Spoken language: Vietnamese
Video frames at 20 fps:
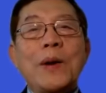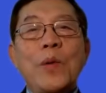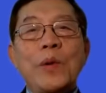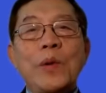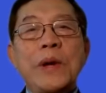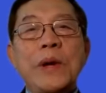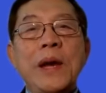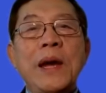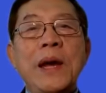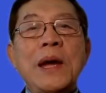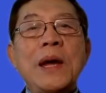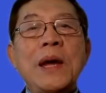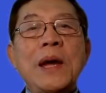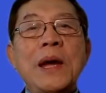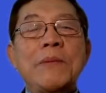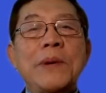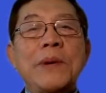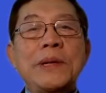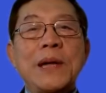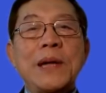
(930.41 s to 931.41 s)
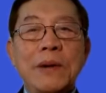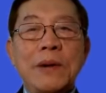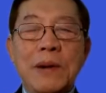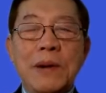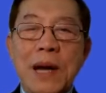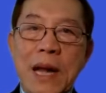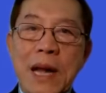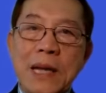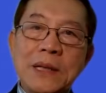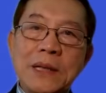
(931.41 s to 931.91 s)
Đôi khi bây giờ nó
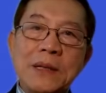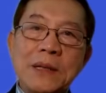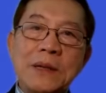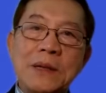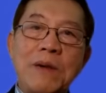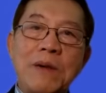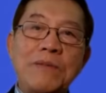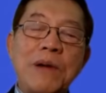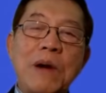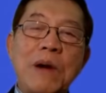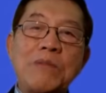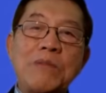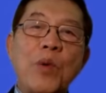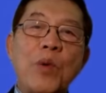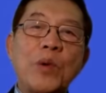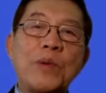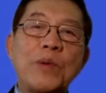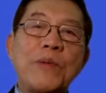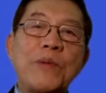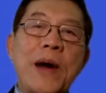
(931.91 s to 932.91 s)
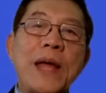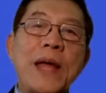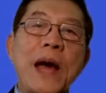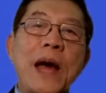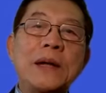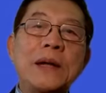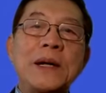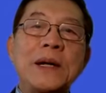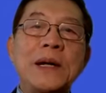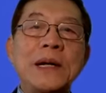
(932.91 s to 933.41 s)
lại trong vòng một vài
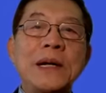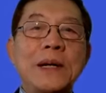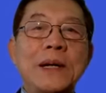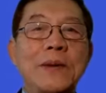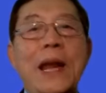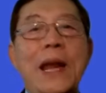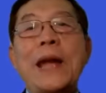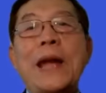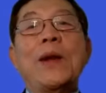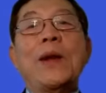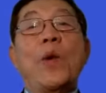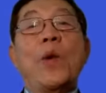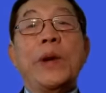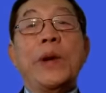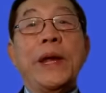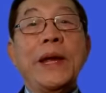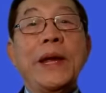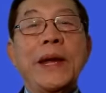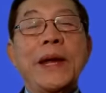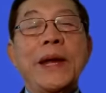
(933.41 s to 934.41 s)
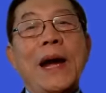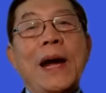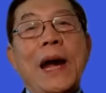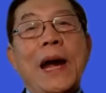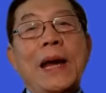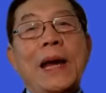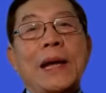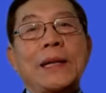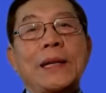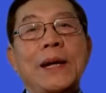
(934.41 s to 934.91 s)
tháng tới nó lại đổi đi,
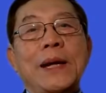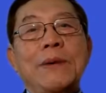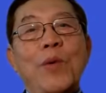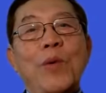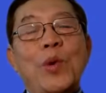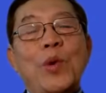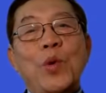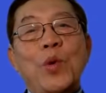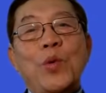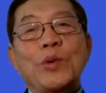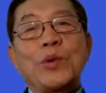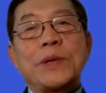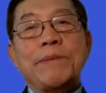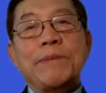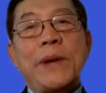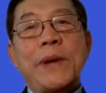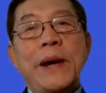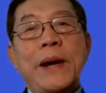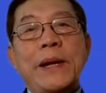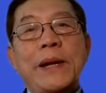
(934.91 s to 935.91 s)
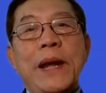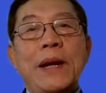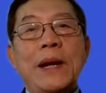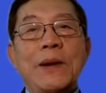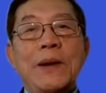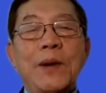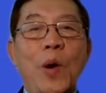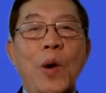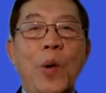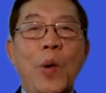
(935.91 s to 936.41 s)
hay là tới mùa thu sắp tới đây
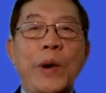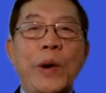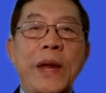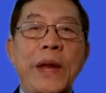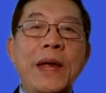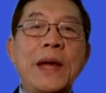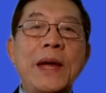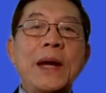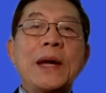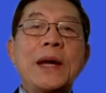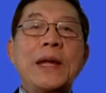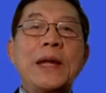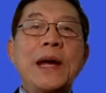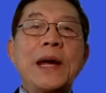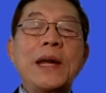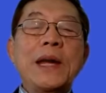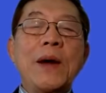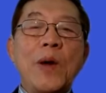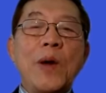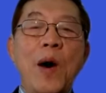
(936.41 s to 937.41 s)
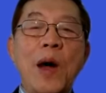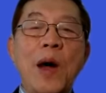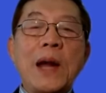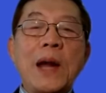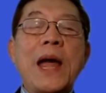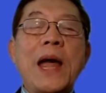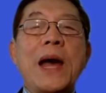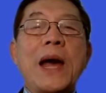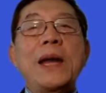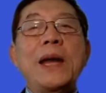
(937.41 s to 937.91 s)
nó đổi đi. Thì cái điều đó
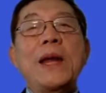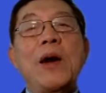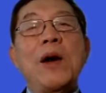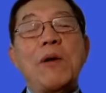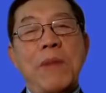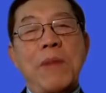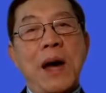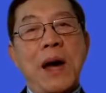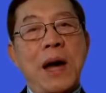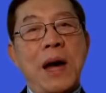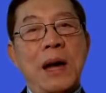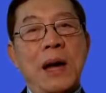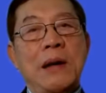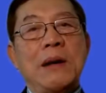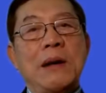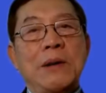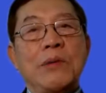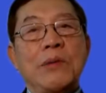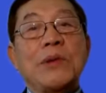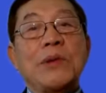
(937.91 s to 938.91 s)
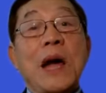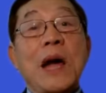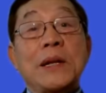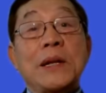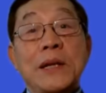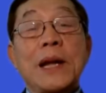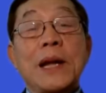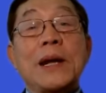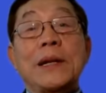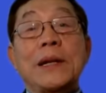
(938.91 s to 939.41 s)
là cái điều mà chúng ta
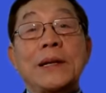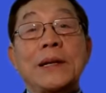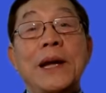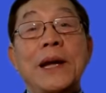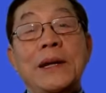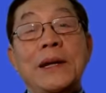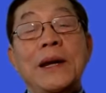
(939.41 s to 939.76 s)
rất là cẩn thận.